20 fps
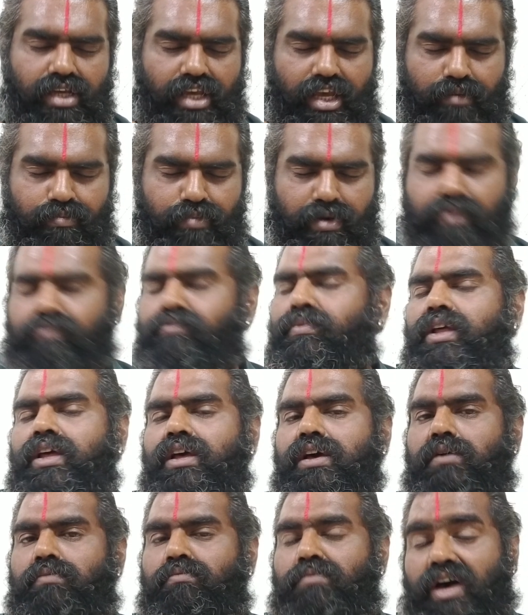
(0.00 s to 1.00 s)
ஏற்படும்
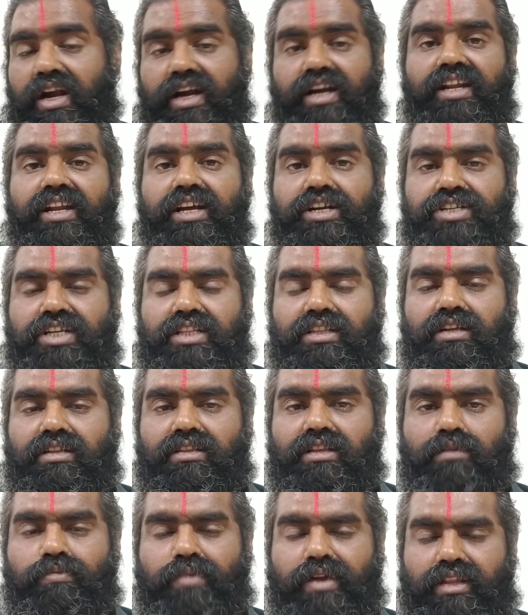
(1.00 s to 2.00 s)
பரணி
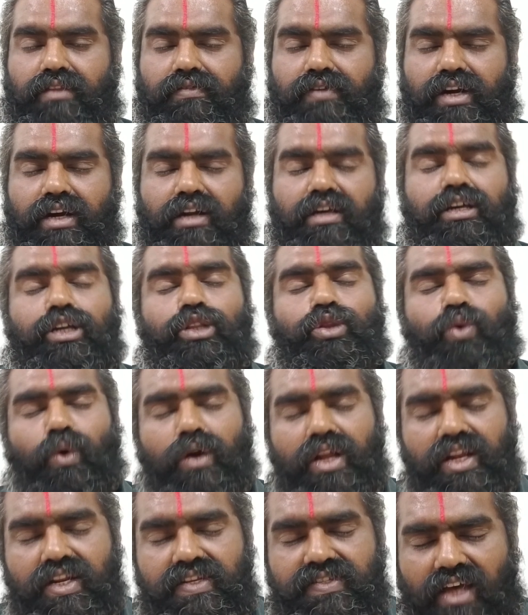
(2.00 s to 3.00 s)
நட்சத்திரத்தில் பிறந்தவர்களுக்கு
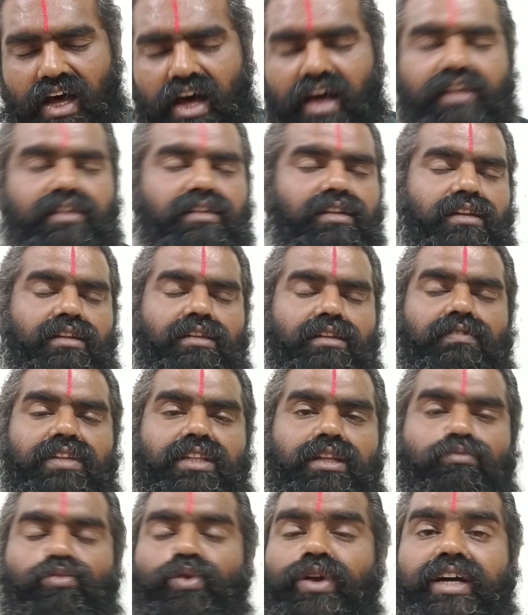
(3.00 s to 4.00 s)
தொழில் சார்ந்து இருந்து
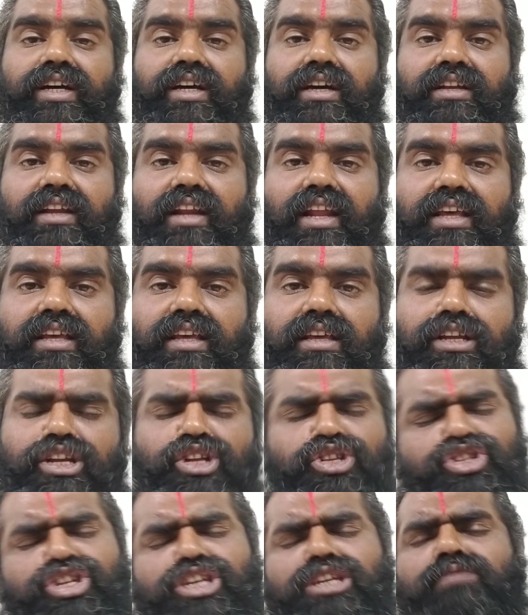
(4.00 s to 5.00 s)
வந்த முடக்க நிலை
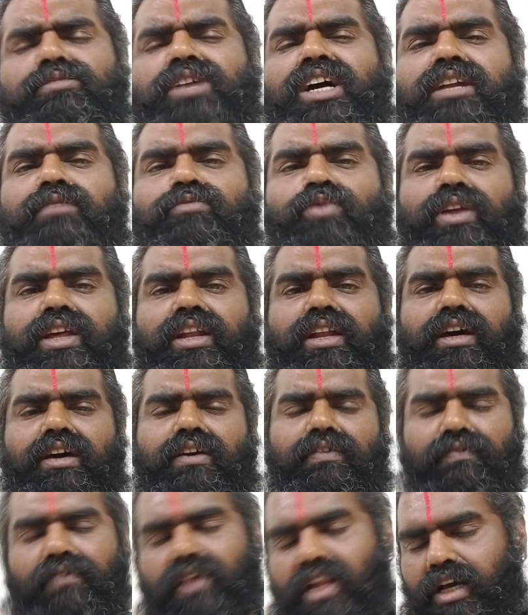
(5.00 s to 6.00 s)
நிச்சயமான முறையில்
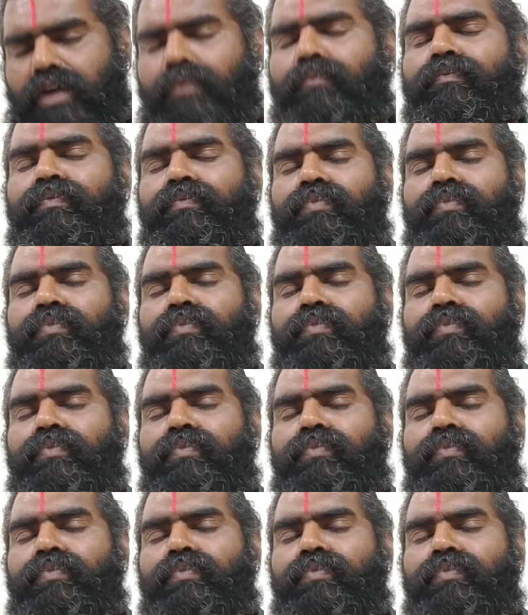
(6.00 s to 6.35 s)
விலகும்